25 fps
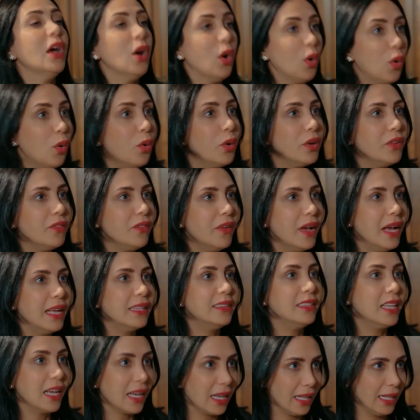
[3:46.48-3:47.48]
اخوي
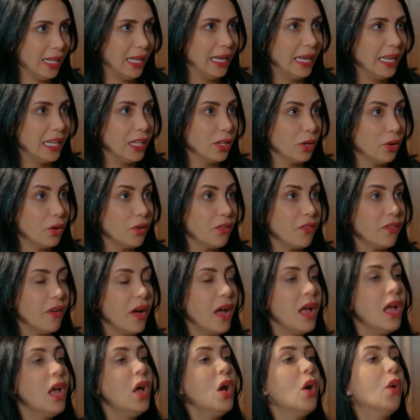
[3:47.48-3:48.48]
فهد دخل علي
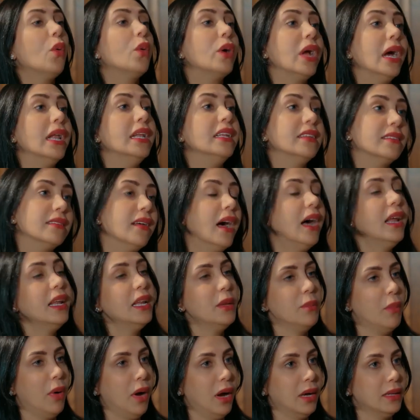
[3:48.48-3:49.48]
الغرفه وقال لي
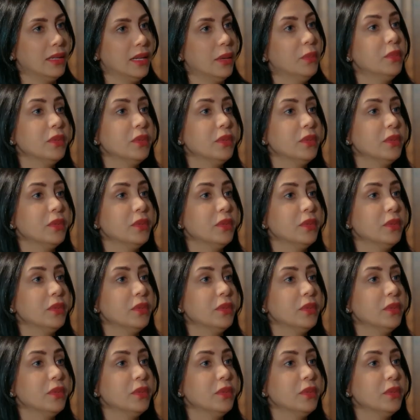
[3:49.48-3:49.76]
تعالي معنا